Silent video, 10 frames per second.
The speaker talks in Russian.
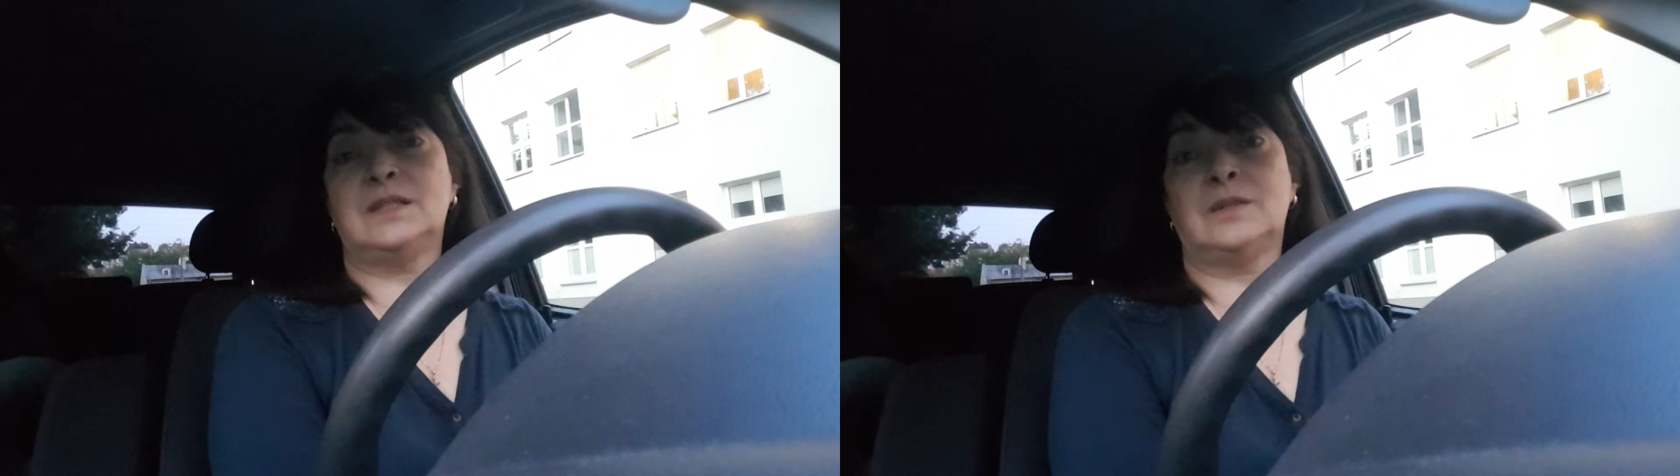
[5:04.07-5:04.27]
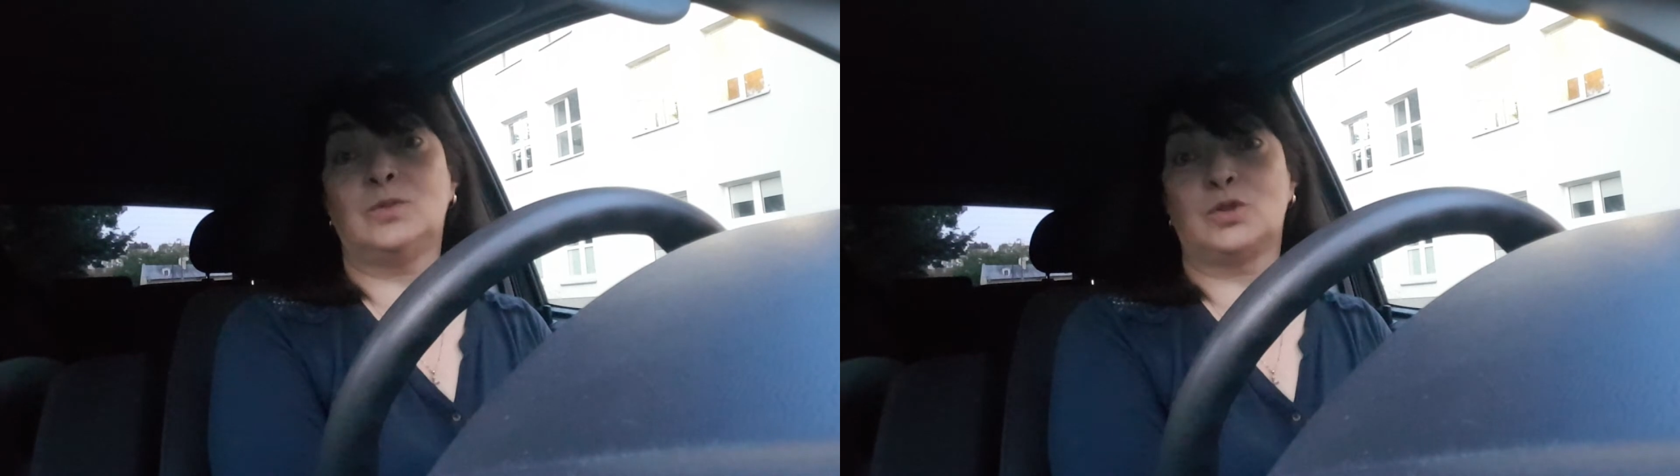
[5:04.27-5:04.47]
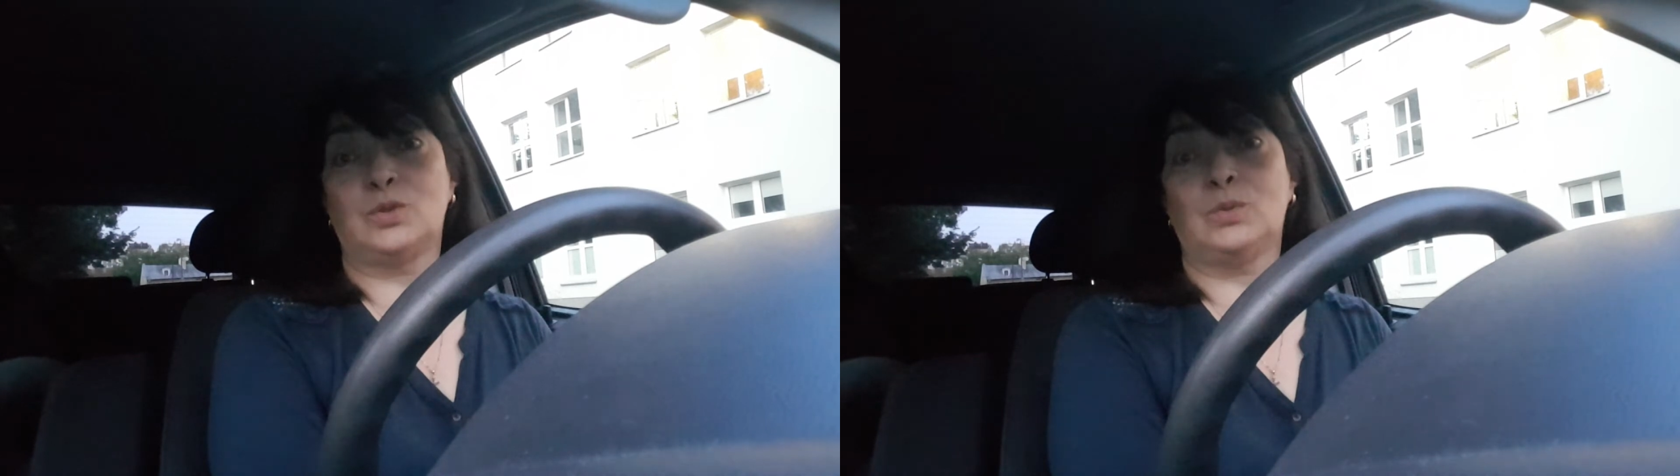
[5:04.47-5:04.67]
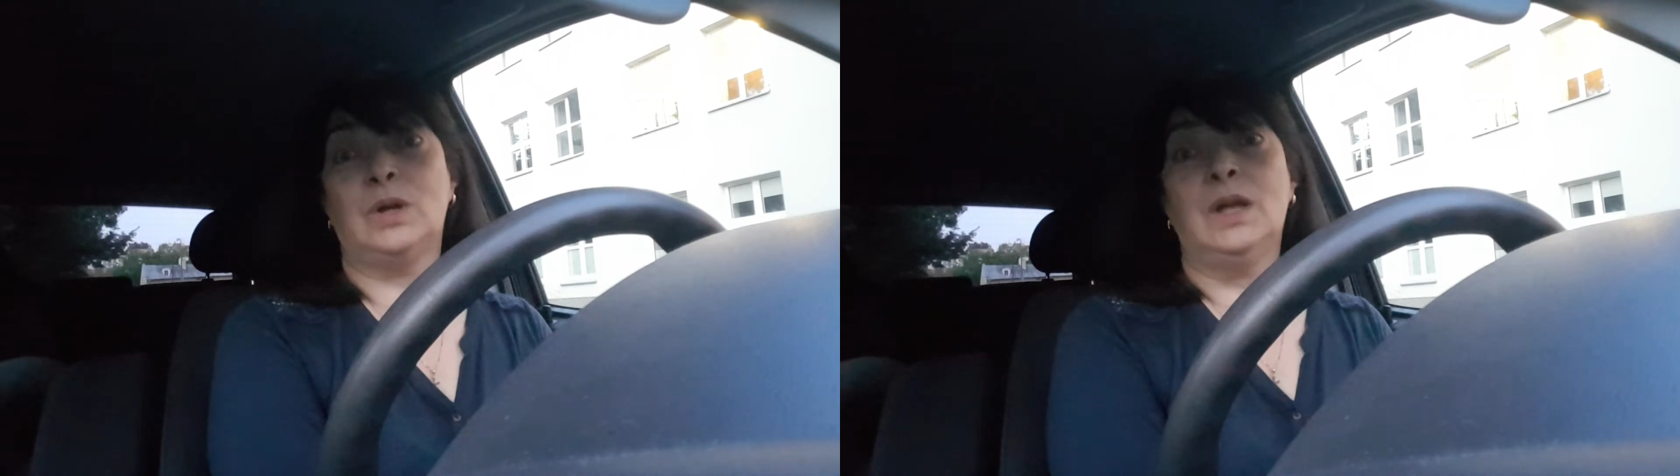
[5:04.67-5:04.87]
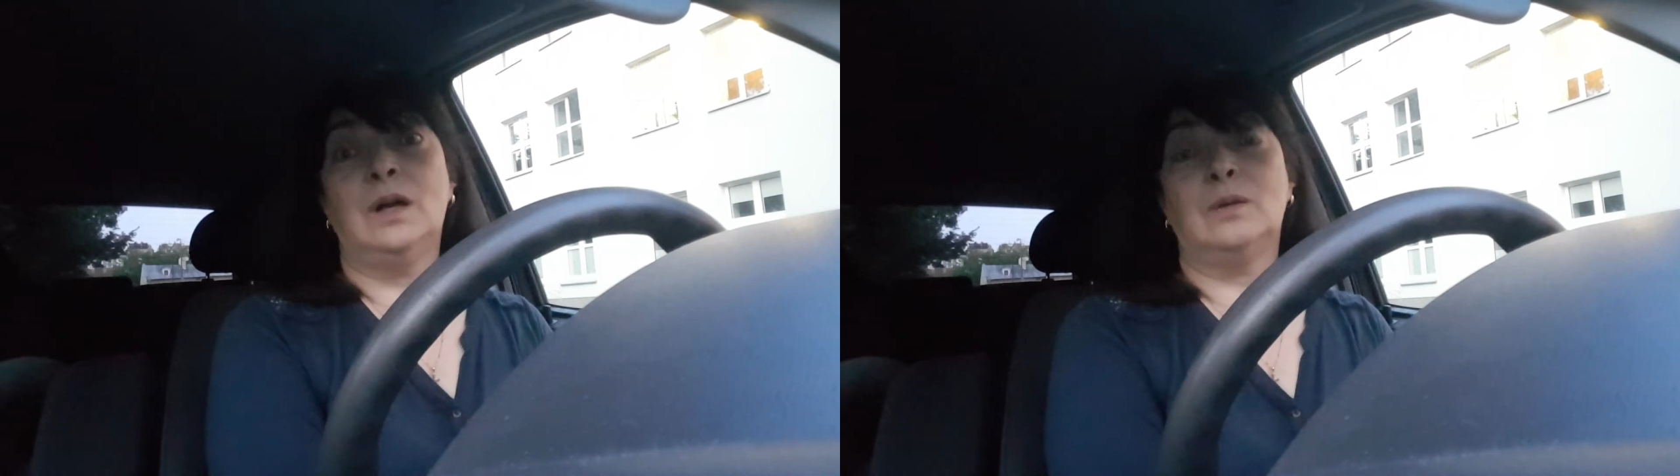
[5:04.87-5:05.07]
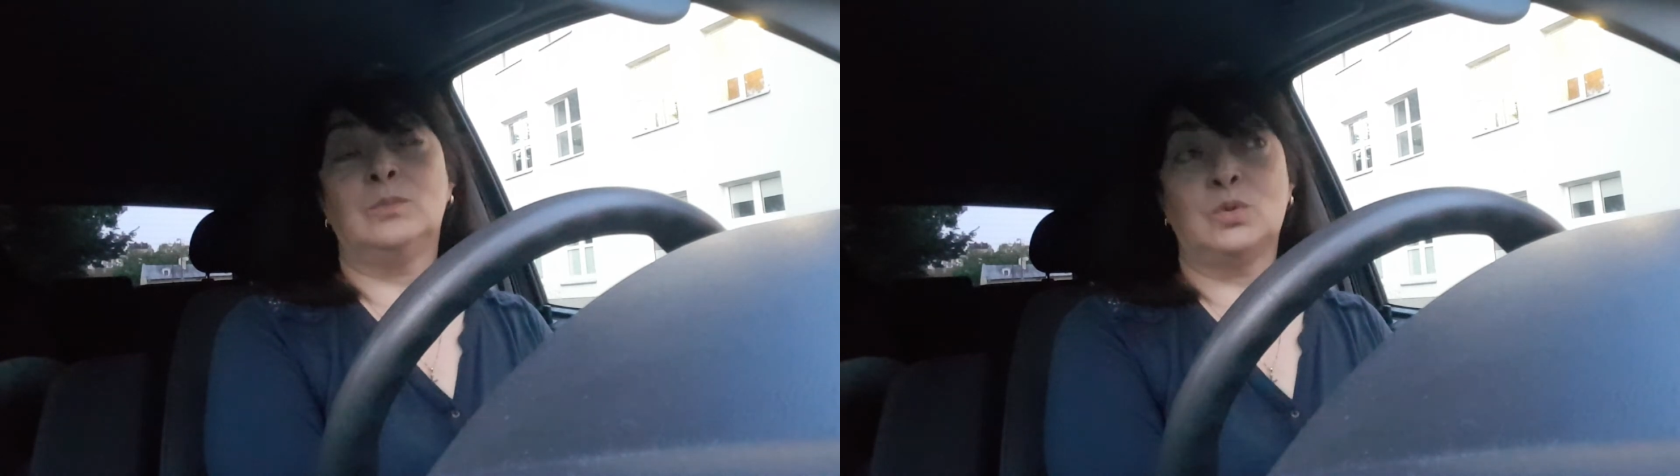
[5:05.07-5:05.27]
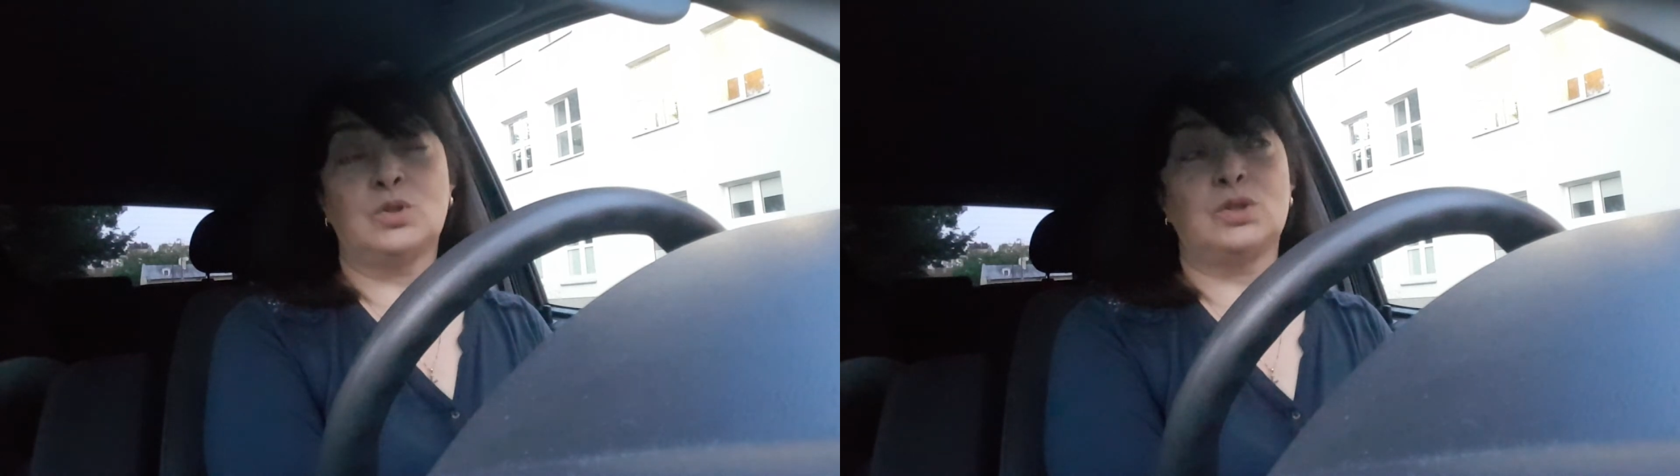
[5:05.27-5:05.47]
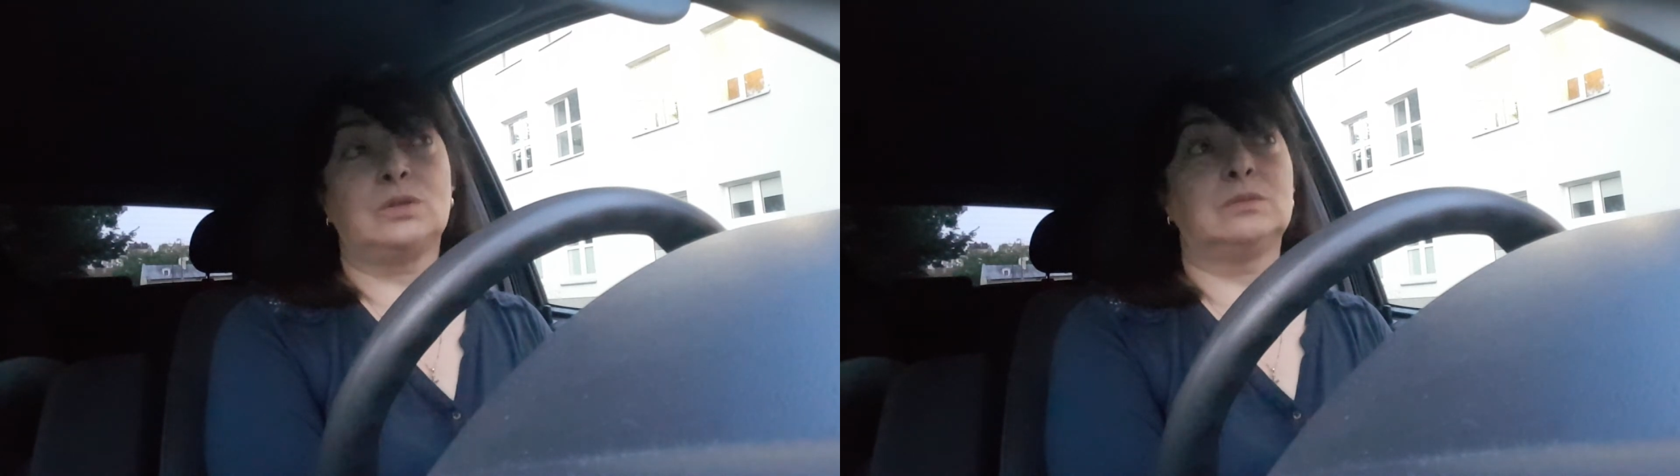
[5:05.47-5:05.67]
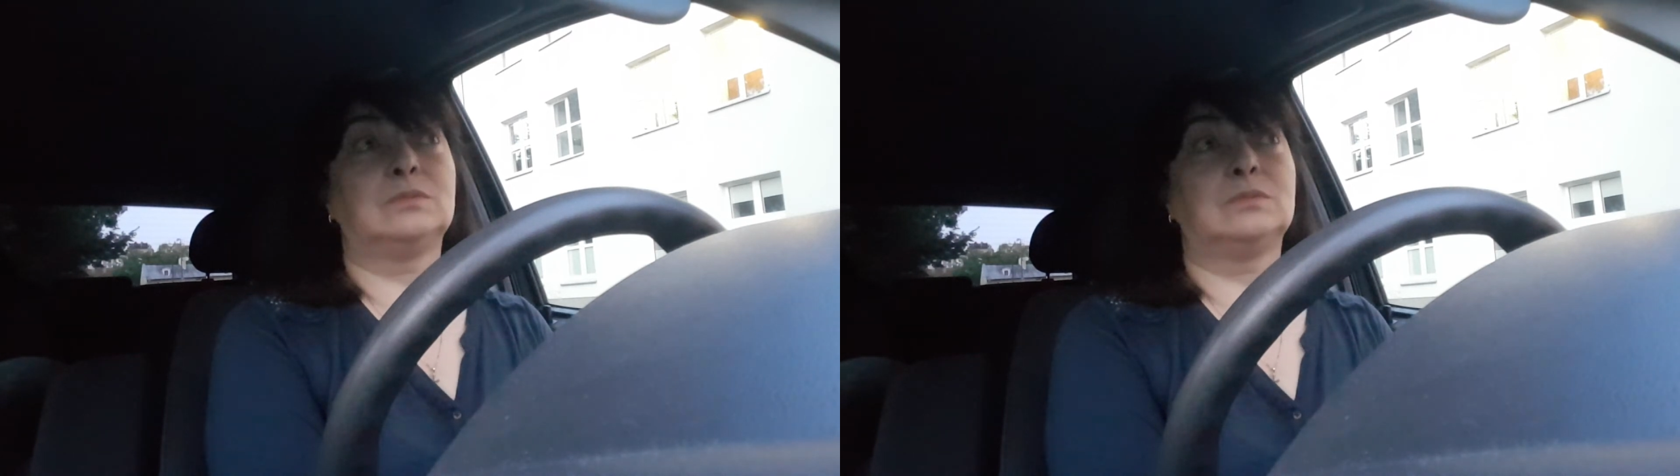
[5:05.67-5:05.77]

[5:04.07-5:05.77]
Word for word: того, что муж